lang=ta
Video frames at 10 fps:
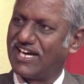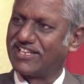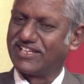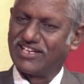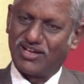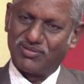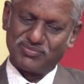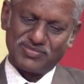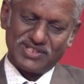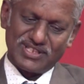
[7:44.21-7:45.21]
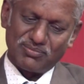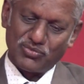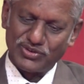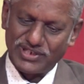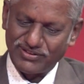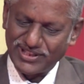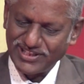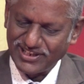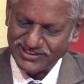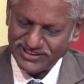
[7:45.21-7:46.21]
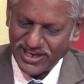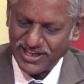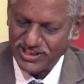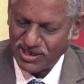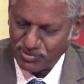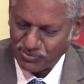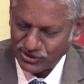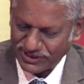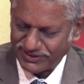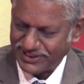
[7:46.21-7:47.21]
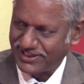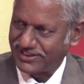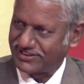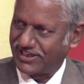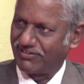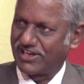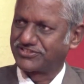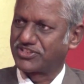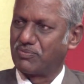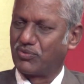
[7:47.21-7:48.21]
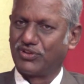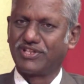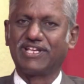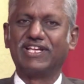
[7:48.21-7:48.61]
அதை நாம் மூன்றாவது அதிகாரத்தில் ஆதியாம மூன்றாவது அதிகாரத்தில் வாசிக்கும்போது